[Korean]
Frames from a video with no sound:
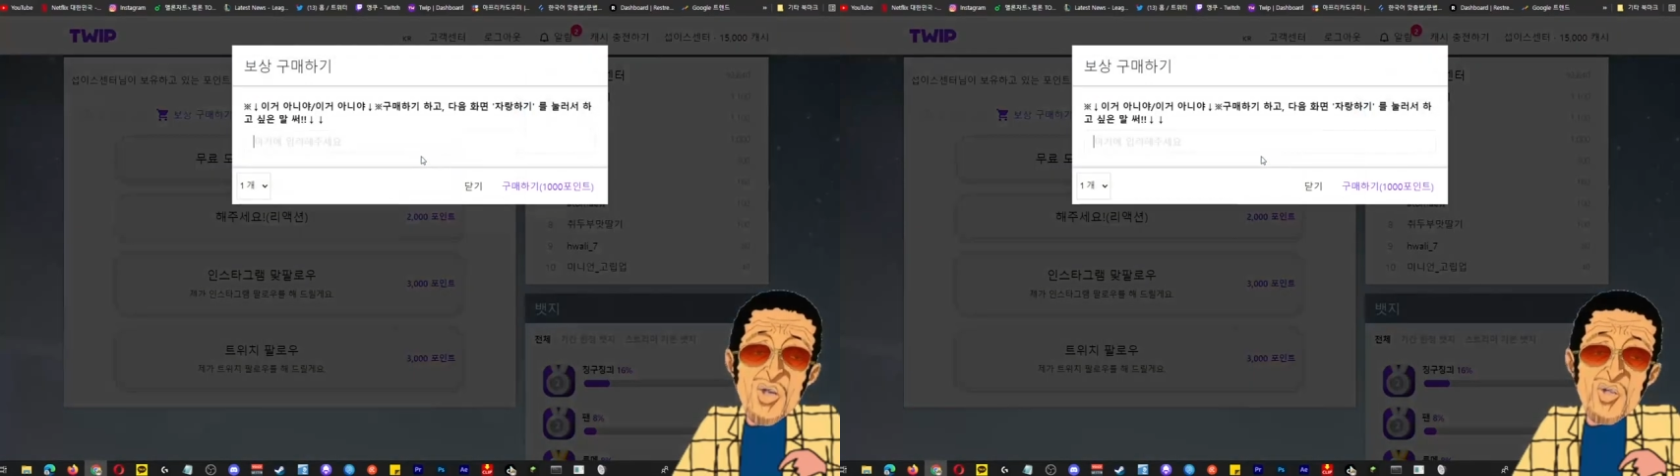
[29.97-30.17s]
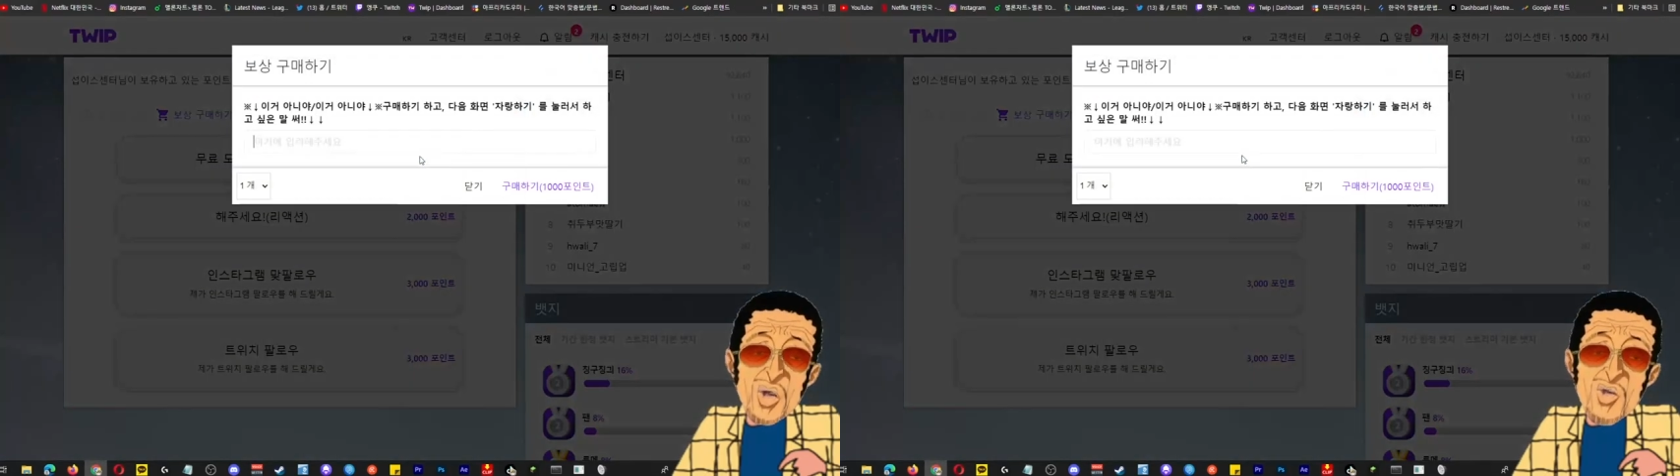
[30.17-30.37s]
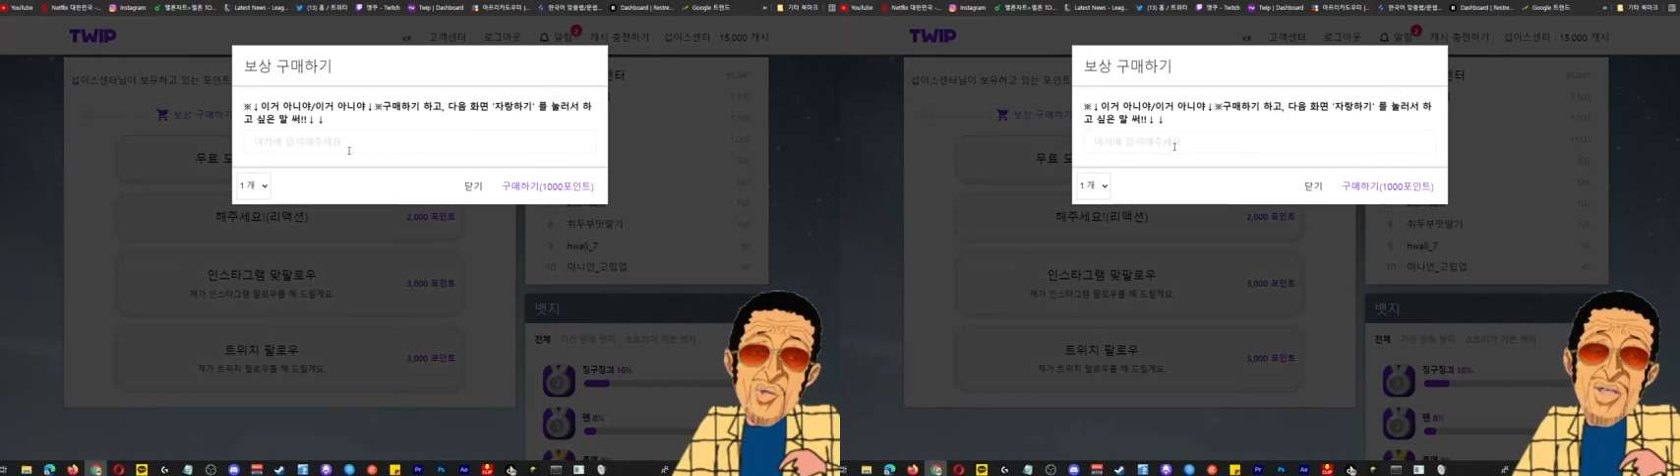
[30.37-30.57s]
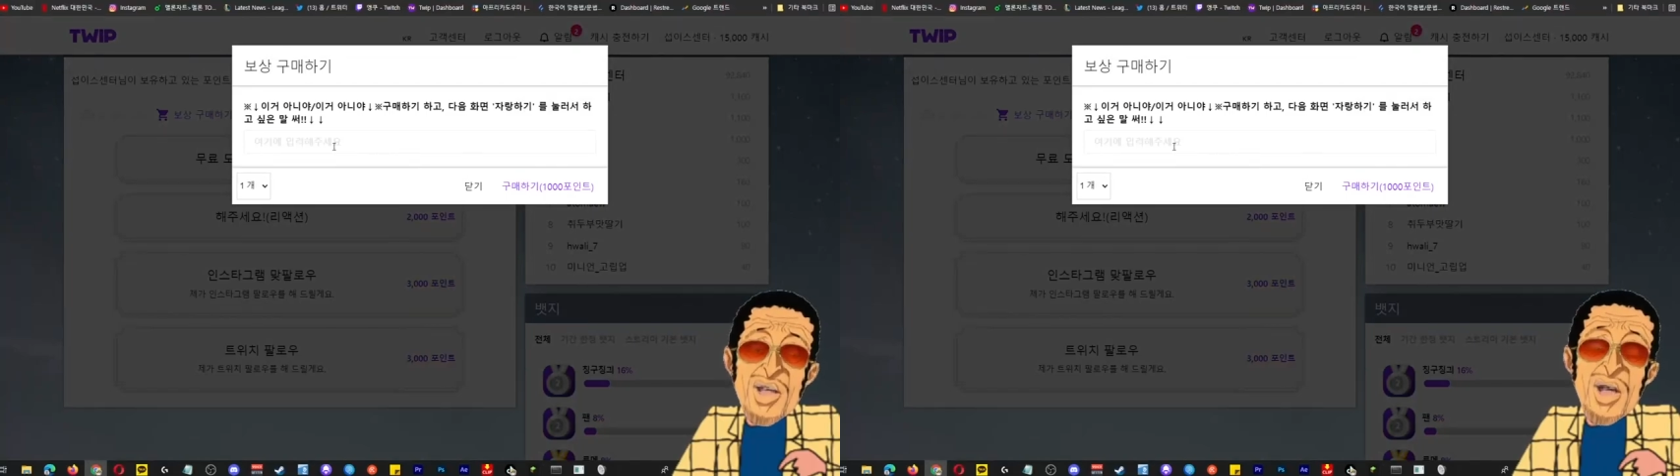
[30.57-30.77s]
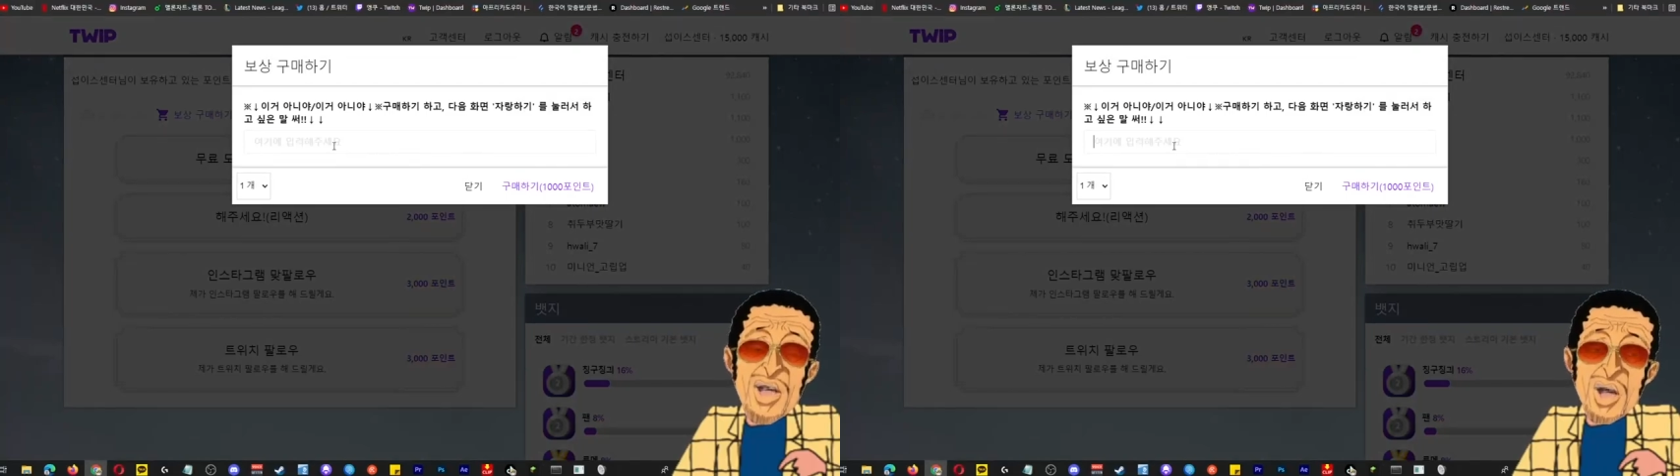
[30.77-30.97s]

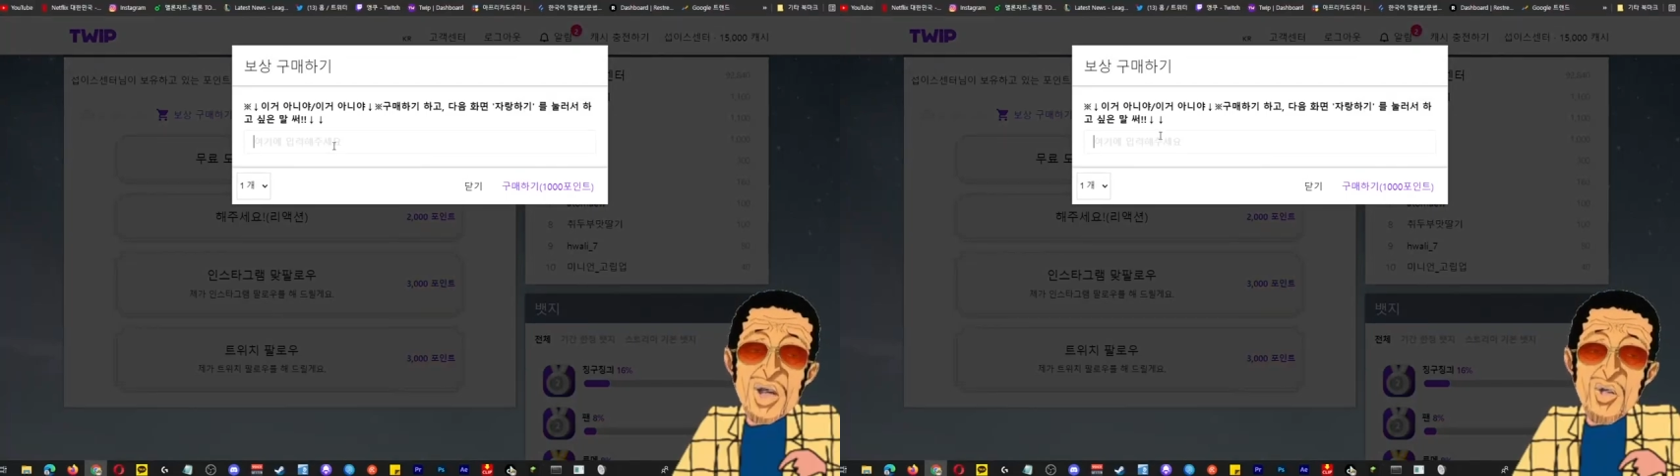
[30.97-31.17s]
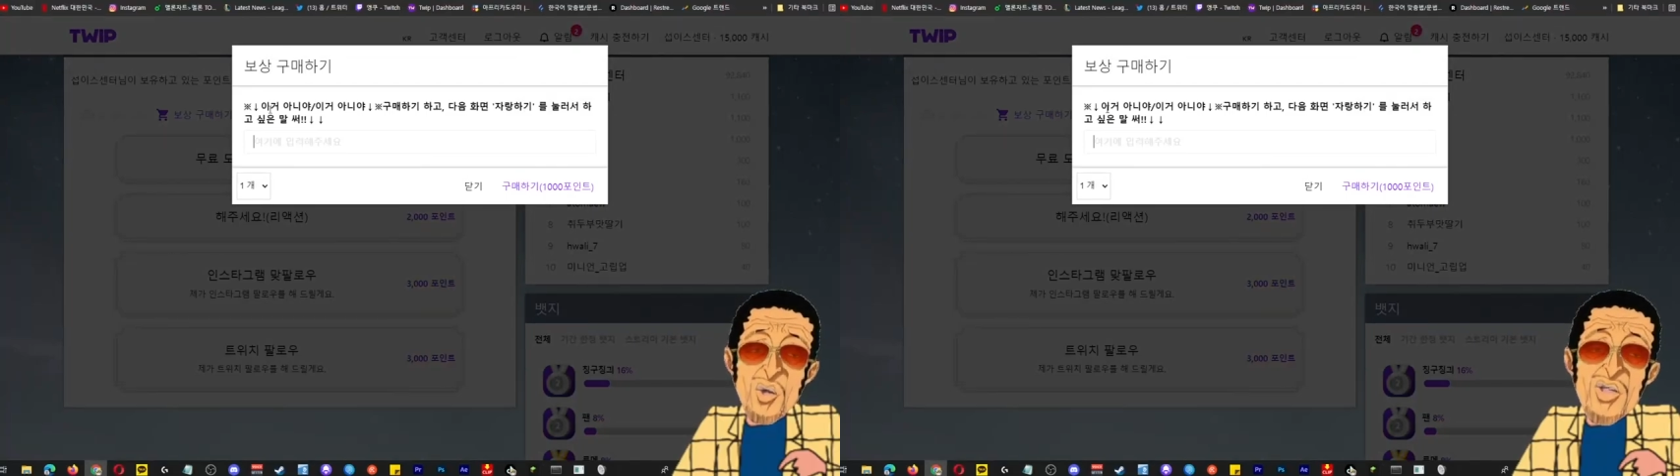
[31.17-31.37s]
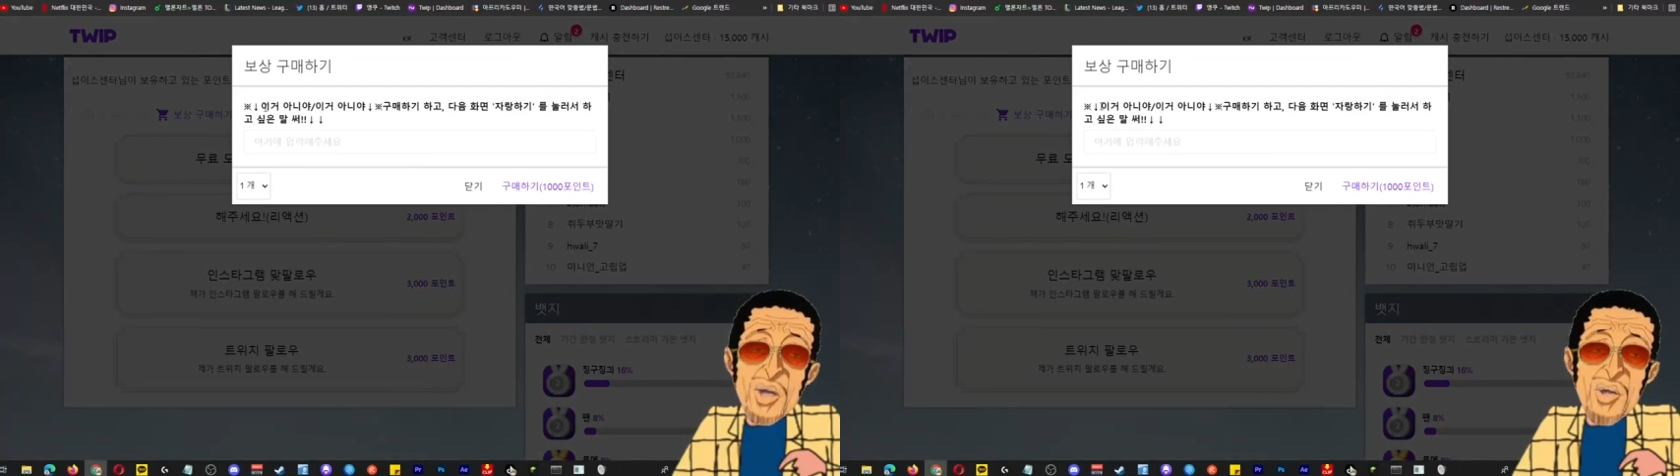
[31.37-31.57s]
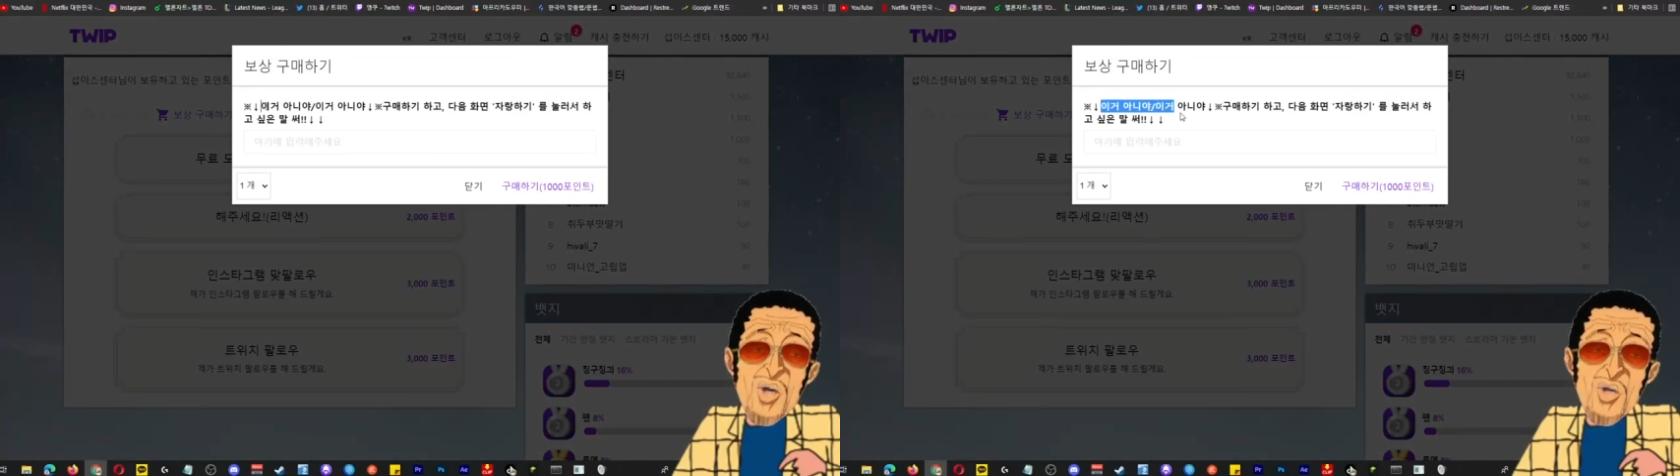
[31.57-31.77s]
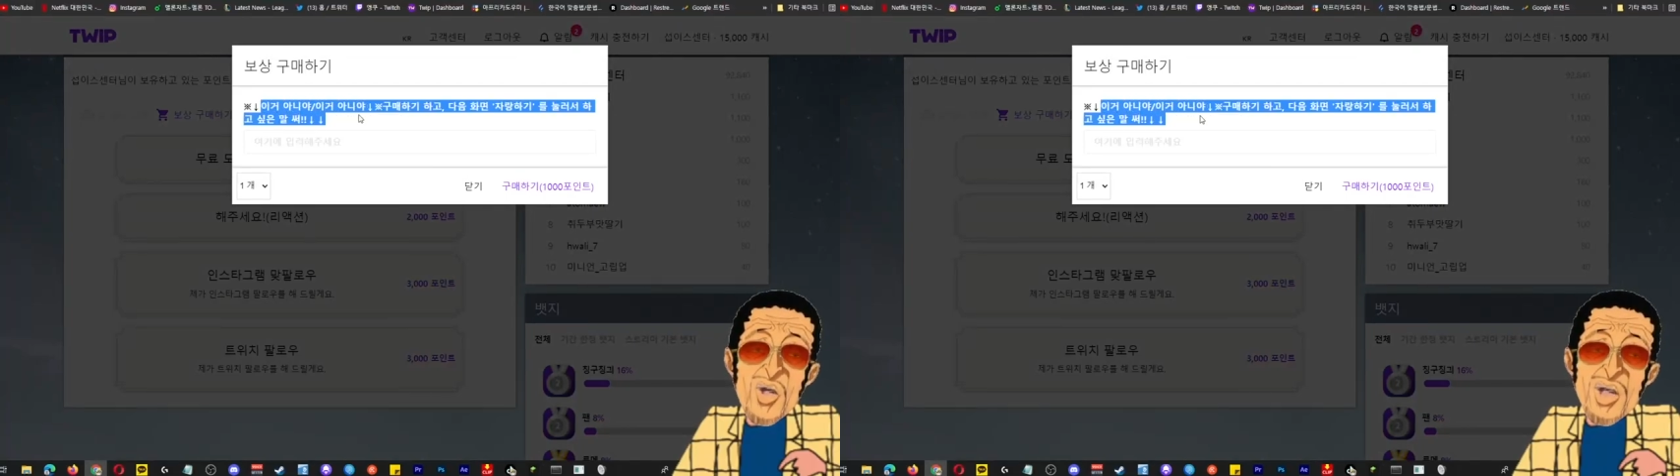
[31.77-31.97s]
눌러줍니다. 그리고 제발 여기도 제가